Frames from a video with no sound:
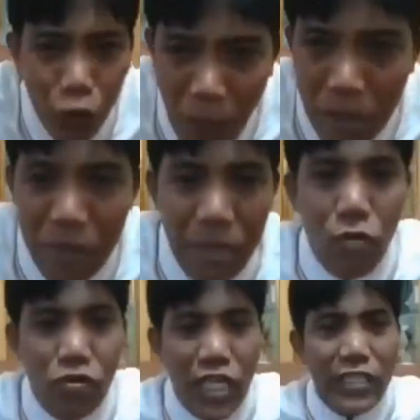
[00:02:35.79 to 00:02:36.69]
Bakit ho
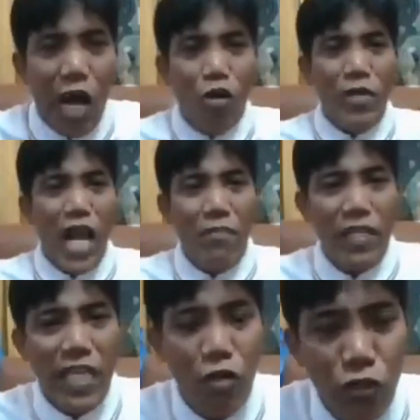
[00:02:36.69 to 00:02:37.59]
pag may mabuting
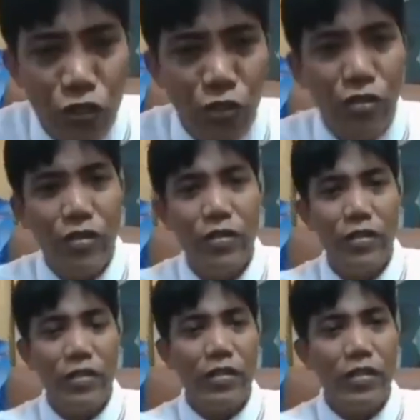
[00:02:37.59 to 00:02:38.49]
tao, binapatikos
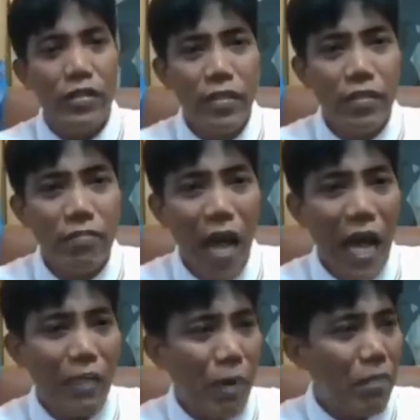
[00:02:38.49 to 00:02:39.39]
nyo?
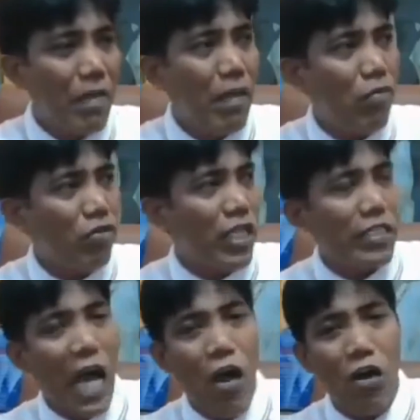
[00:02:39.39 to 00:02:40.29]
Bakit pag may
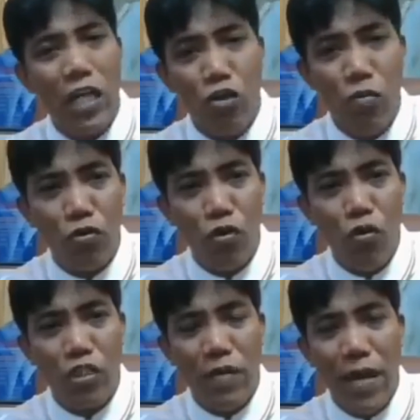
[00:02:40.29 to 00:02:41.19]
mabuting tao na
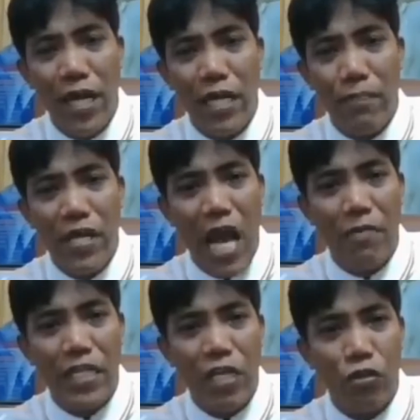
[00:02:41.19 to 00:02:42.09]
tumutulong sa
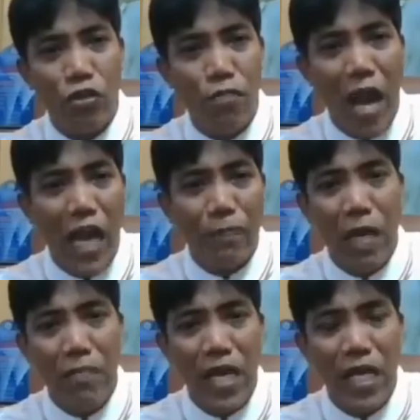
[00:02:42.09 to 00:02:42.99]
mahirap, pinapatikos
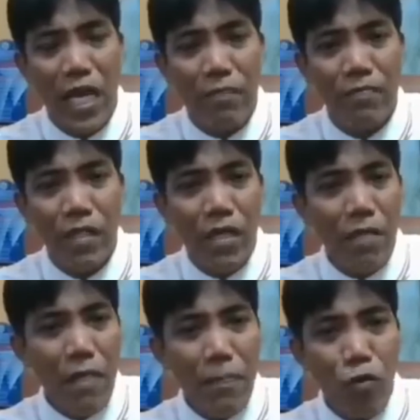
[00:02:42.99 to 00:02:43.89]
nyo? Bakit pag
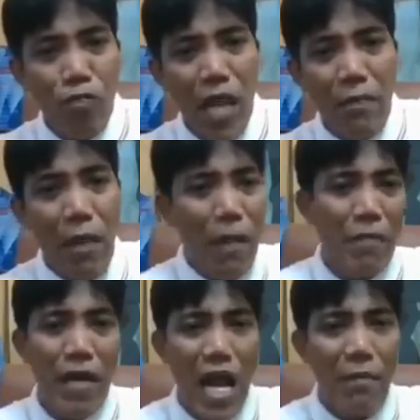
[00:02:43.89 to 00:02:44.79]
mahirap, may
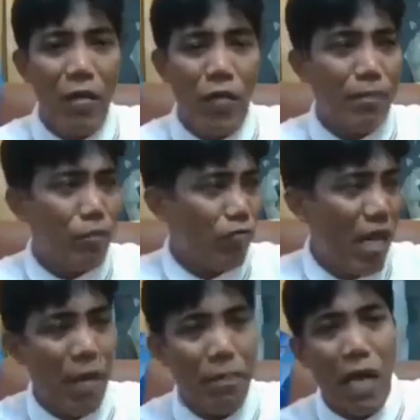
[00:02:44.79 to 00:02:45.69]
problema? Pag mayaman,
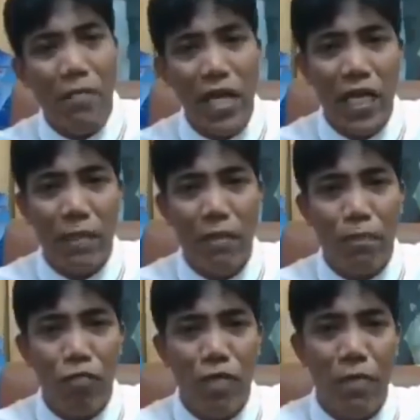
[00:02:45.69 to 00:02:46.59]
walang problema. Pag
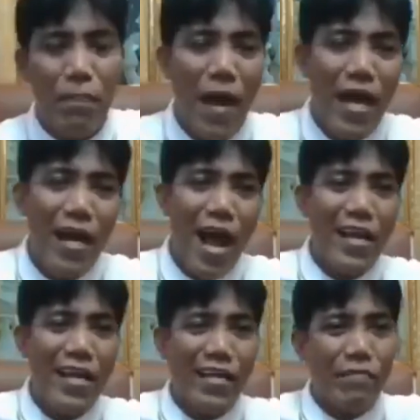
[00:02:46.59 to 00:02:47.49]
mahirap, may problema.
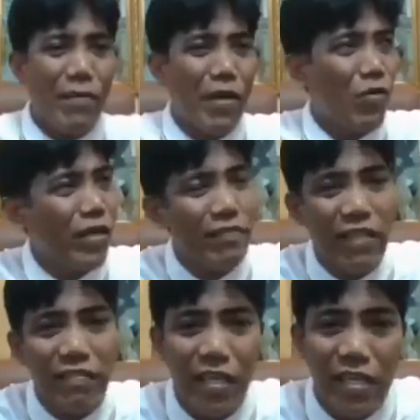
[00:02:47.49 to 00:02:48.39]
Para ang hirap
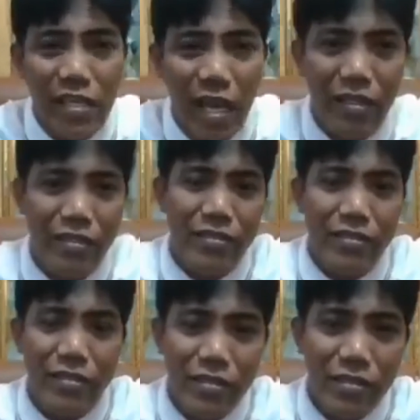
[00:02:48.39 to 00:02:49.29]
naman kung intindihin
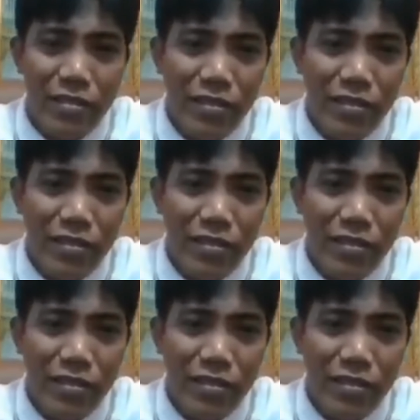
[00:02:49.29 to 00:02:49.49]
yan.